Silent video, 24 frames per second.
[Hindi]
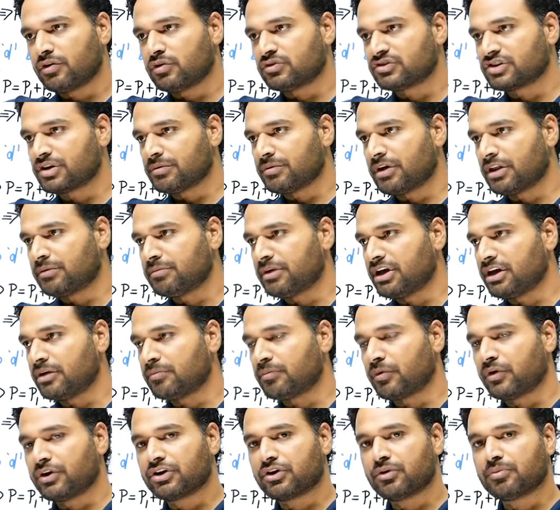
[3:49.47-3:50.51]
फिर उसके बाद में
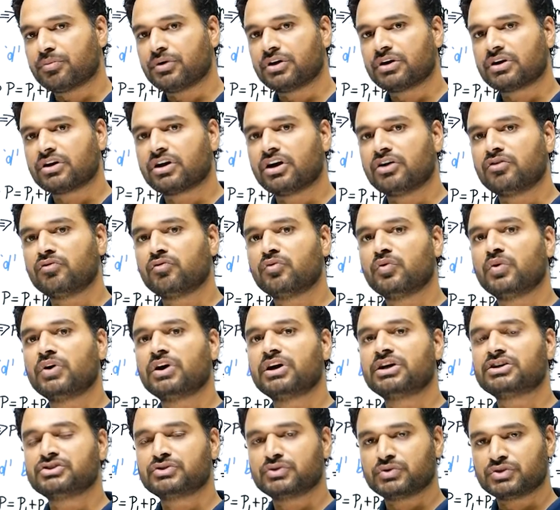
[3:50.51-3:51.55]
एक पॉइंट के ऊपर
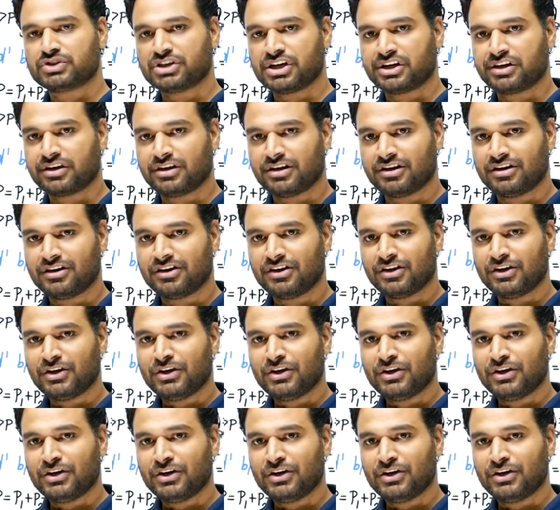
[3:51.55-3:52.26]
कन्वर्ज हो जाएंगी